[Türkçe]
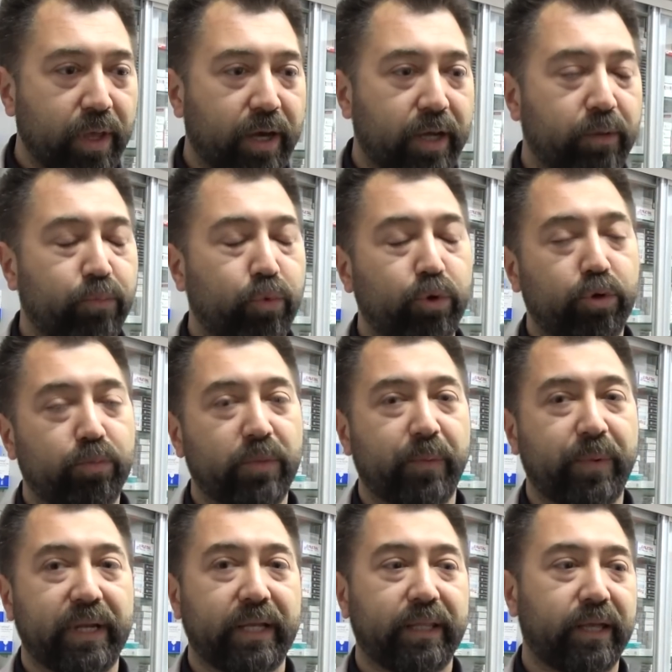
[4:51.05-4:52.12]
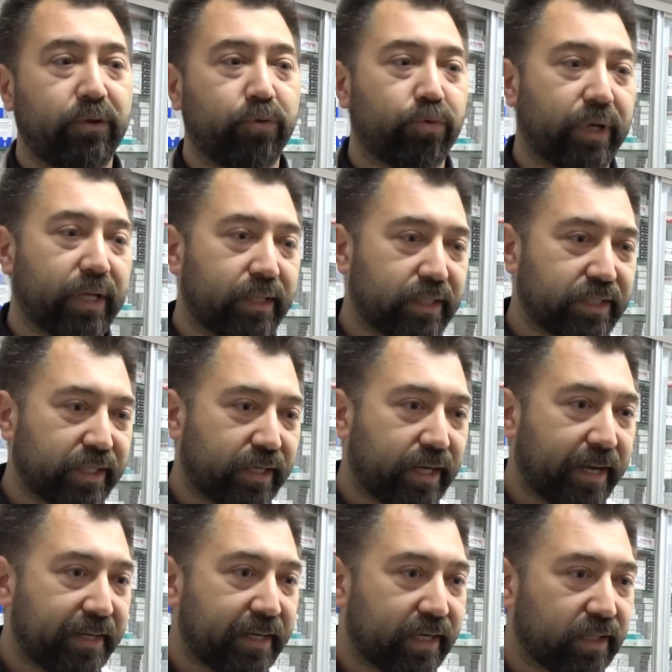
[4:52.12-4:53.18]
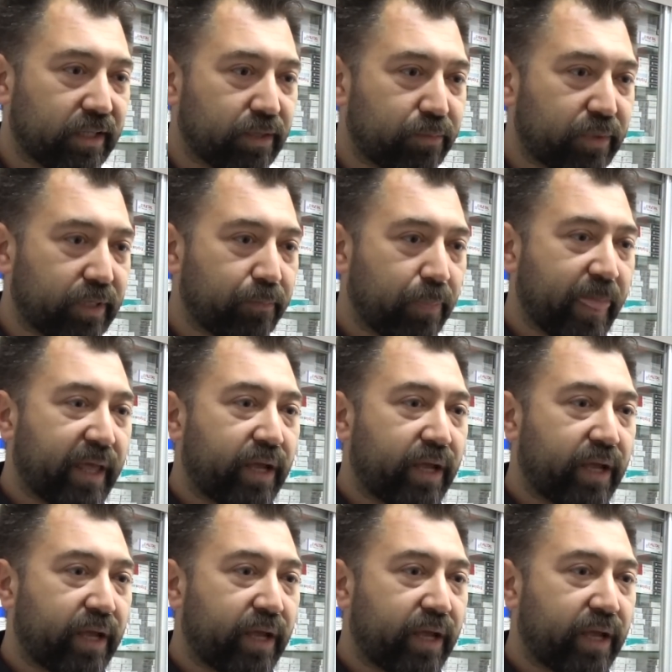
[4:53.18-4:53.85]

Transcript: Hani bulunmama nedeni üretici kaynaklı mı